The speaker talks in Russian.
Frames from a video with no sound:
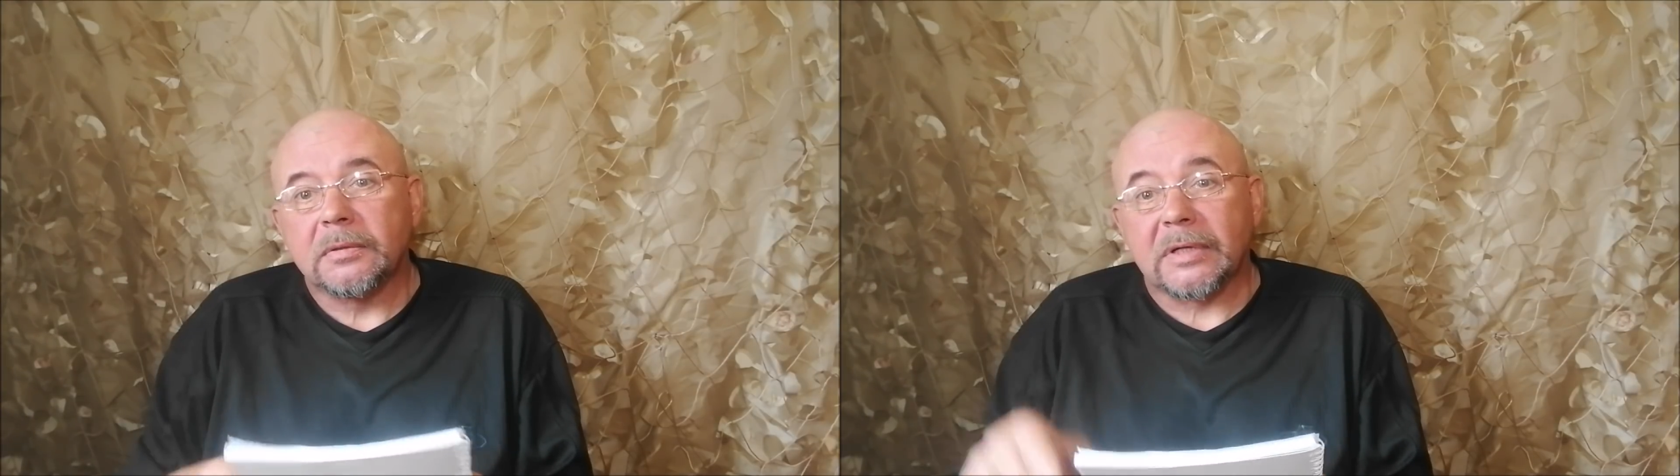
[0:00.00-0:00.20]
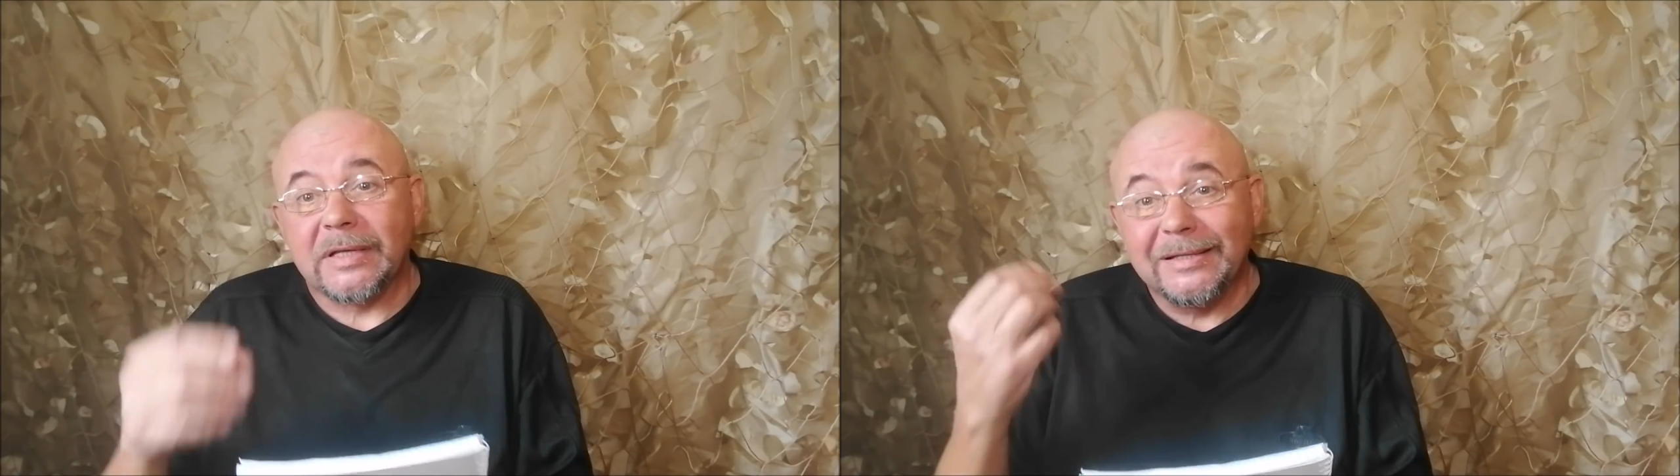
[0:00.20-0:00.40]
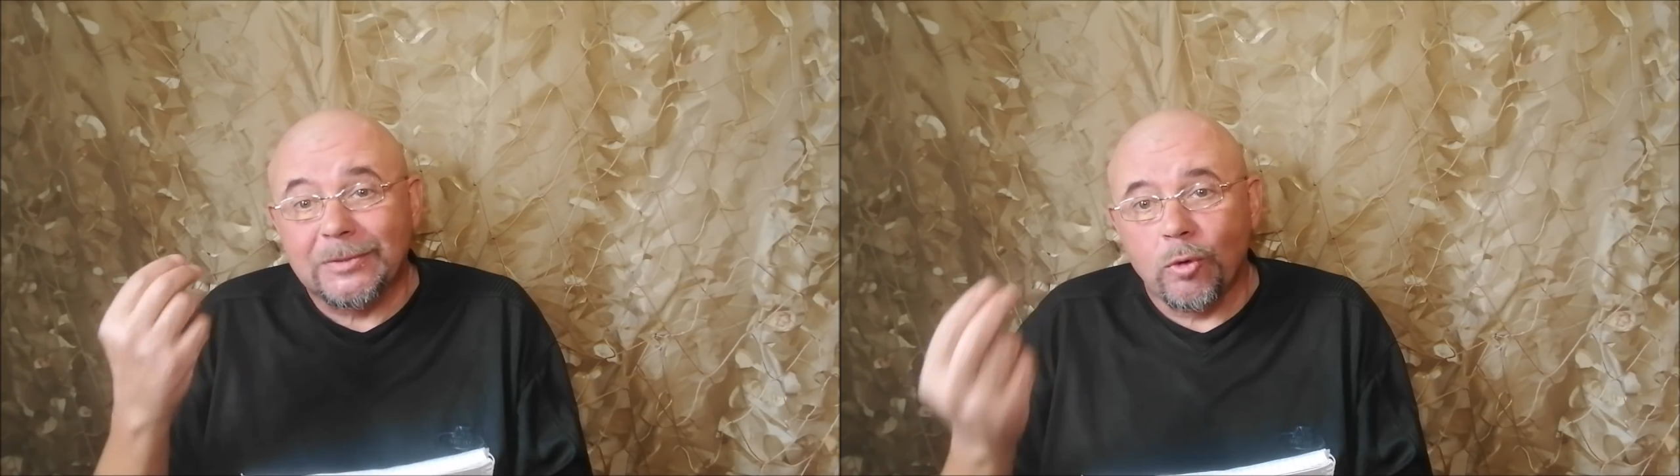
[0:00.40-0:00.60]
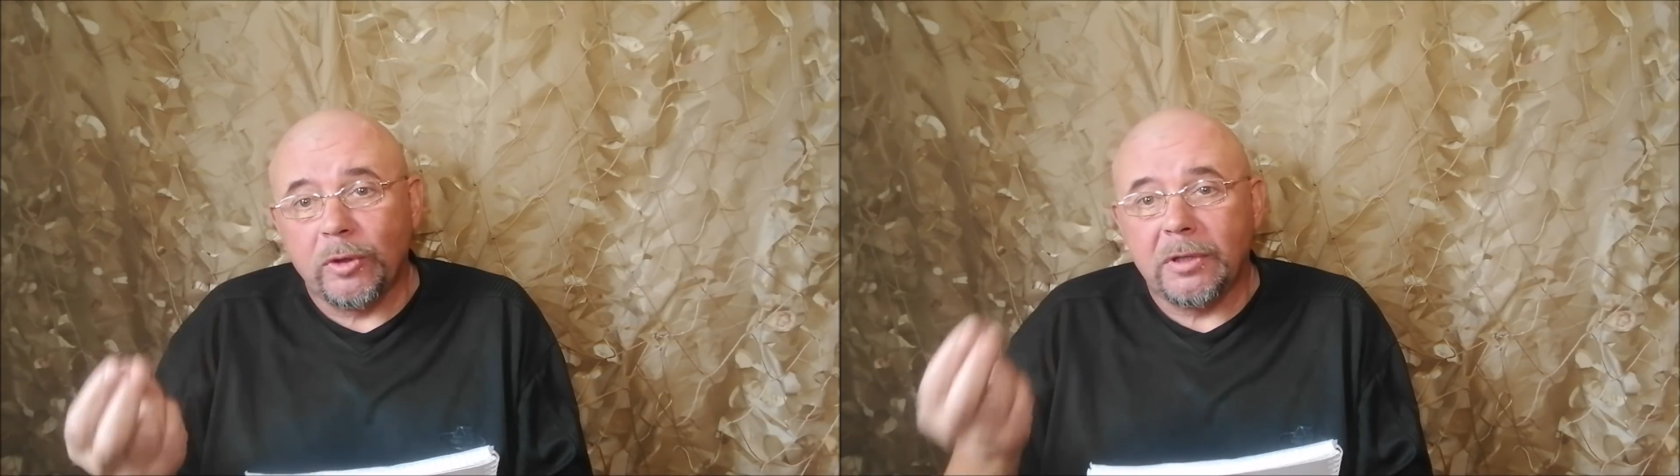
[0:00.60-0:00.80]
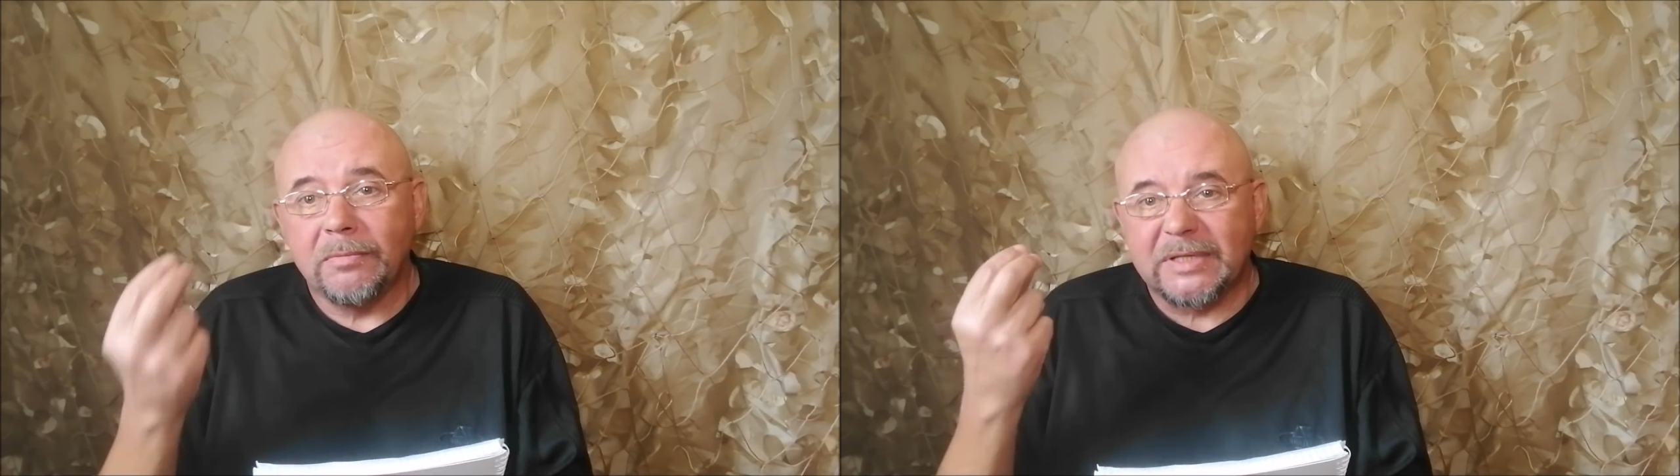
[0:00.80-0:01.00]

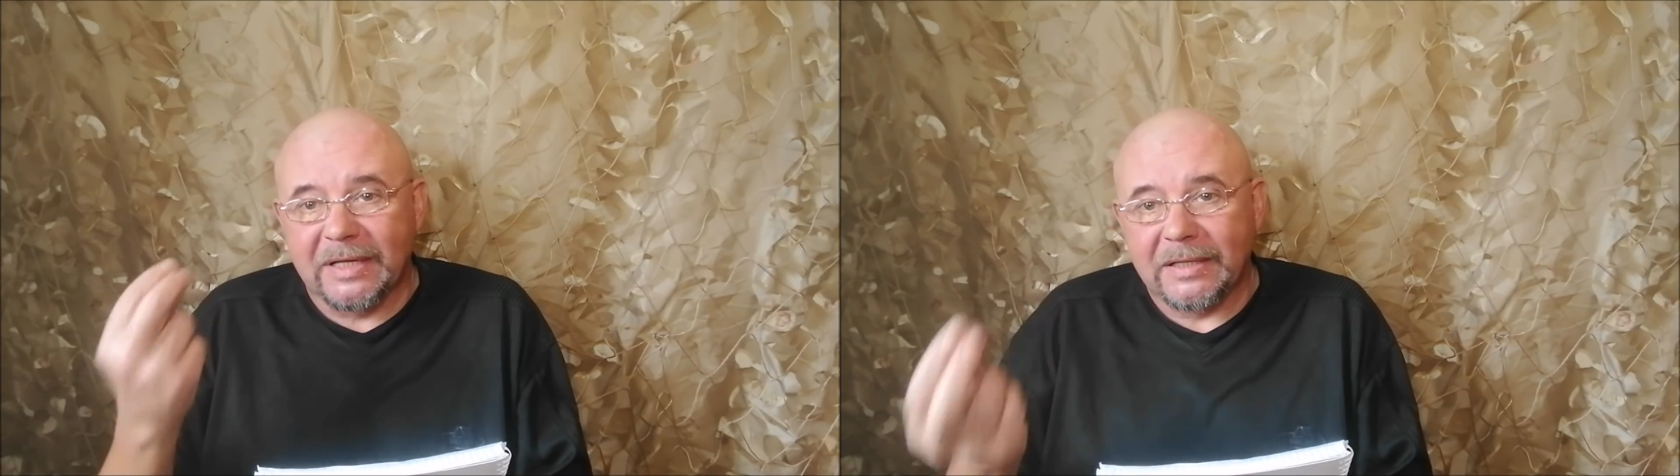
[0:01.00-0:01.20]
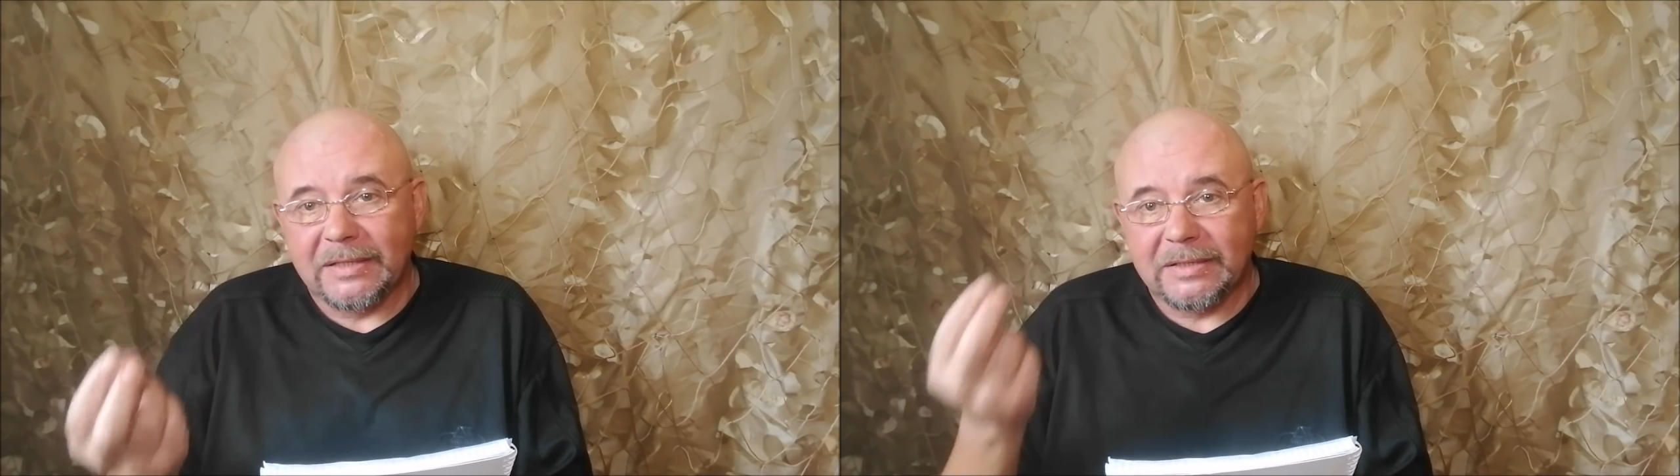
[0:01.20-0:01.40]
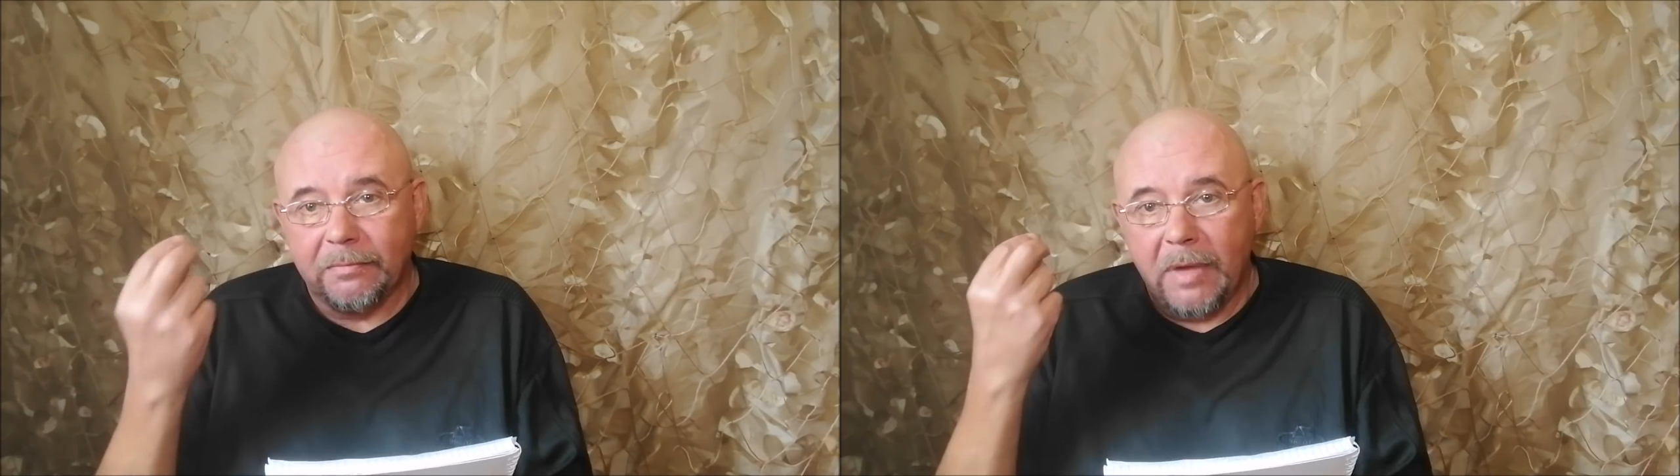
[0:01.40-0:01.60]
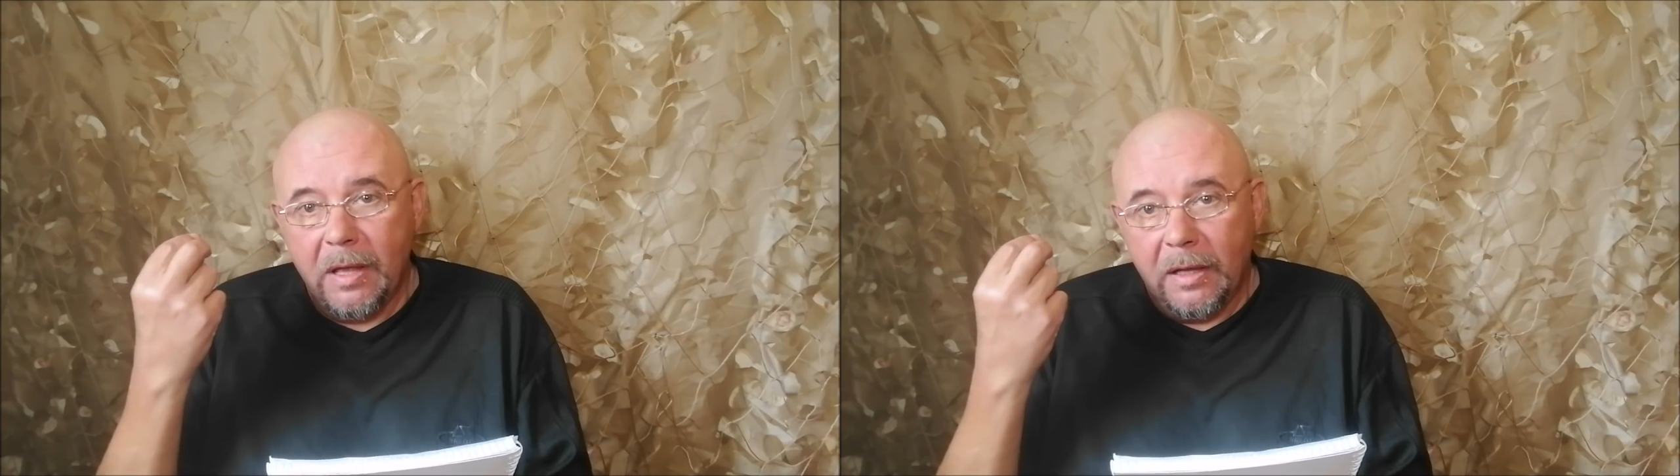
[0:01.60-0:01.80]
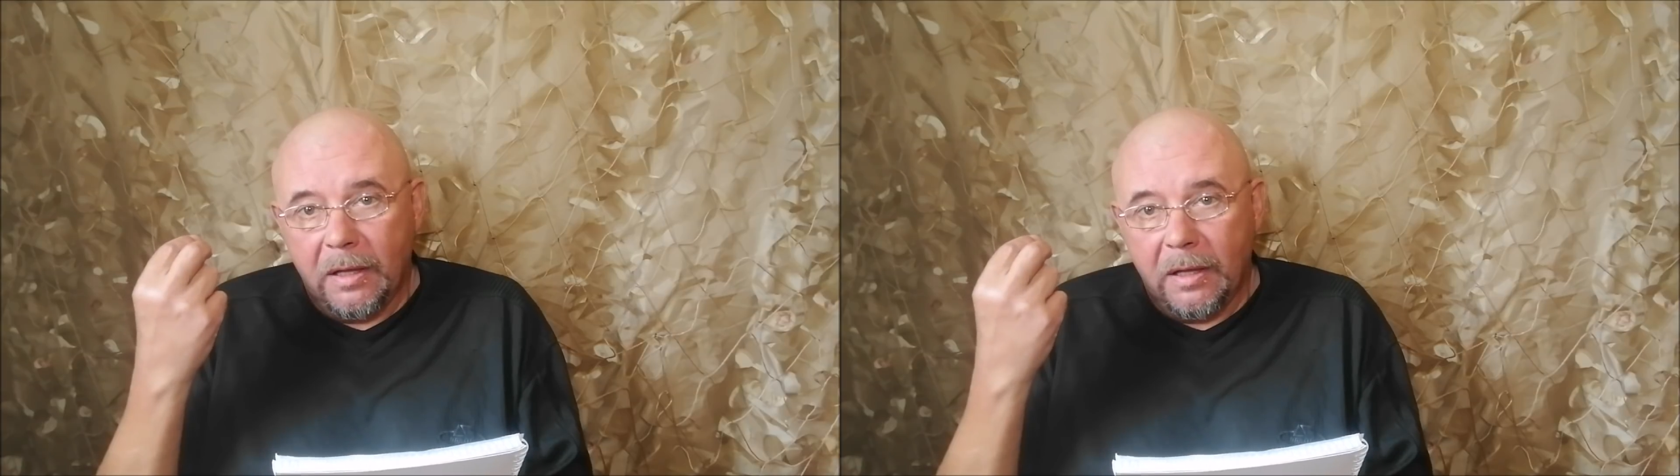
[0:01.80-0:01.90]
традиционным ценностям